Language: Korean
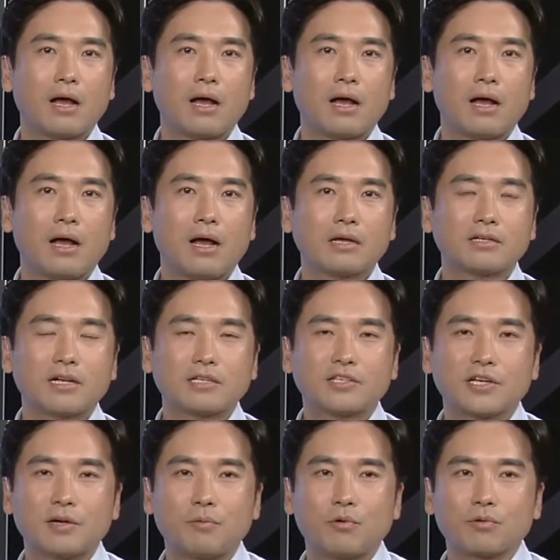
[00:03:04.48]
아, 그러니까
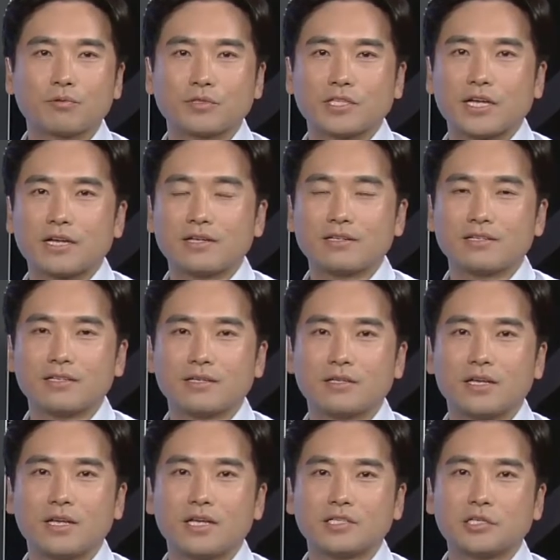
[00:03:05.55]
제가 볼 예. 때는
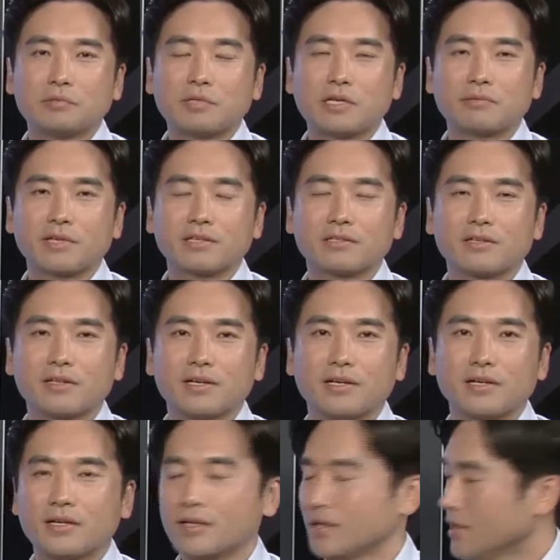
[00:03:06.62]

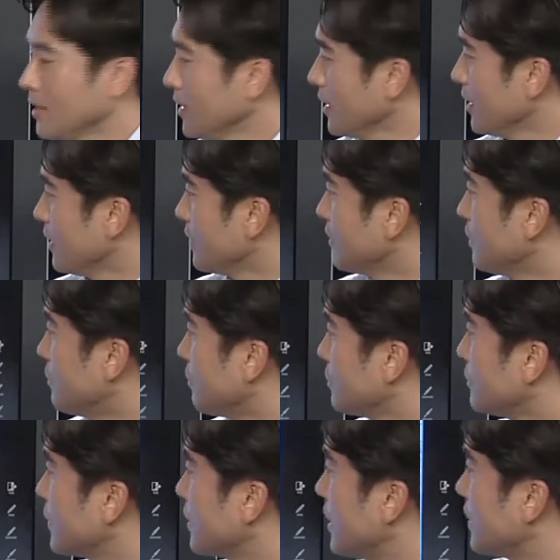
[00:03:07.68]
실장님께서는 예.
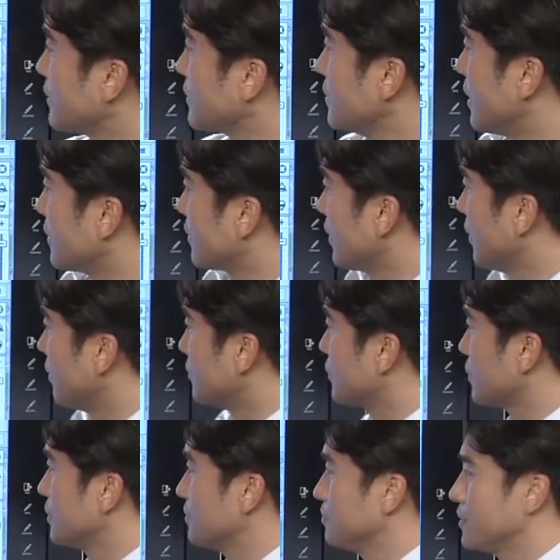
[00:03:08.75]
이런 생각이신 것 같아요.
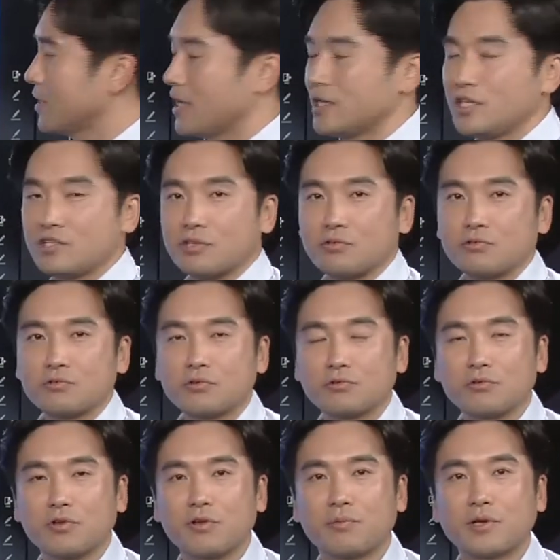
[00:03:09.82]
지금 이제
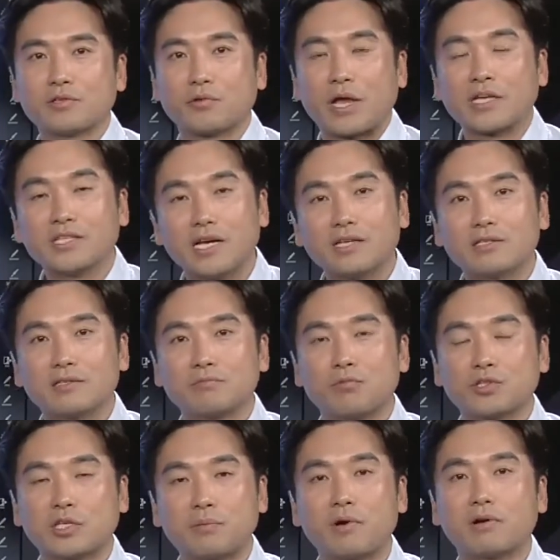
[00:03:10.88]
2006년도에 비해서 굉장히 지금
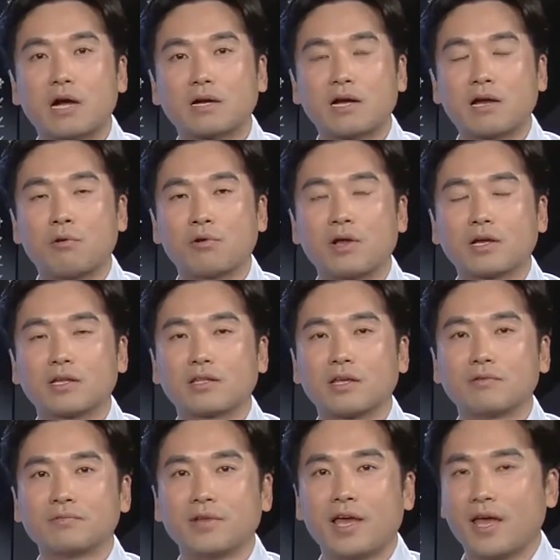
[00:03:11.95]
뭐 10억 가까이 올랐기
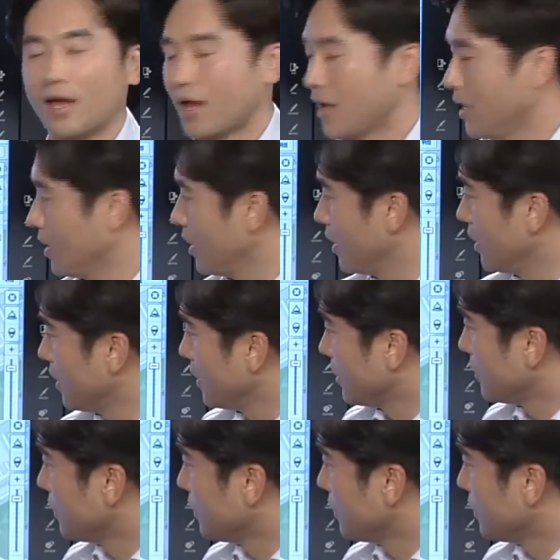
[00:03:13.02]
때문에 예.